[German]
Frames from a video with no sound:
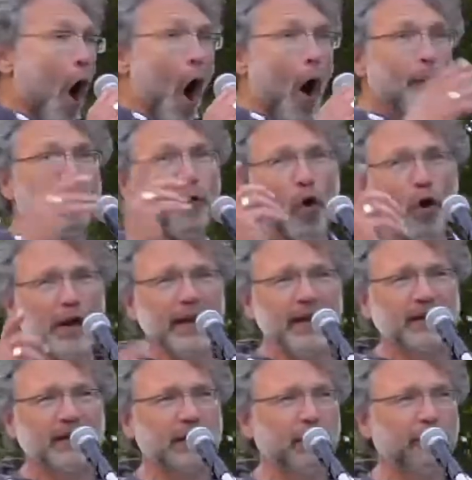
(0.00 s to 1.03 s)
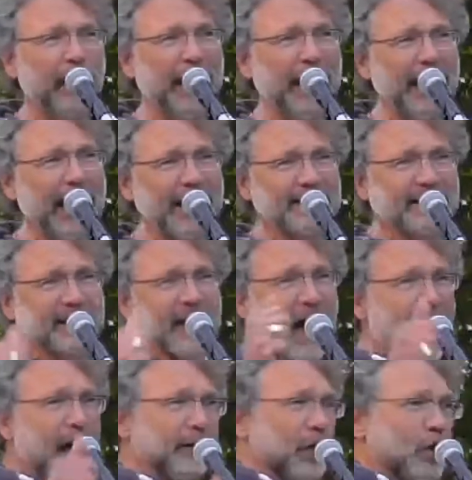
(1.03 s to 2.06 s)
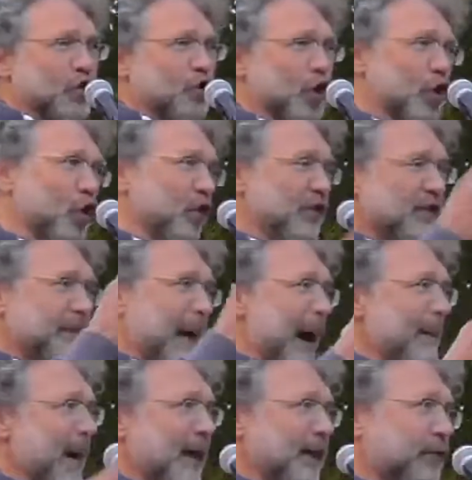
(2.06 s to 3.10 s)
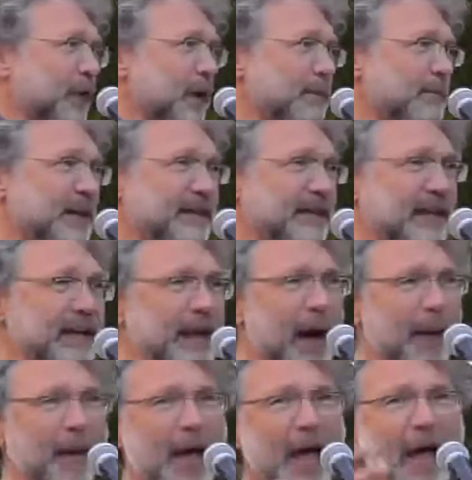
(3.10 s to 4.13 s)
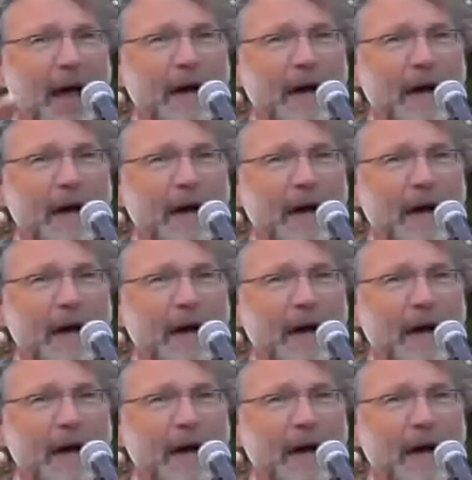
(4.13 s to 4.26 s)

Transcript: obwohl ich die Welle als Theaterstück und zweimal als Film gesehen habe,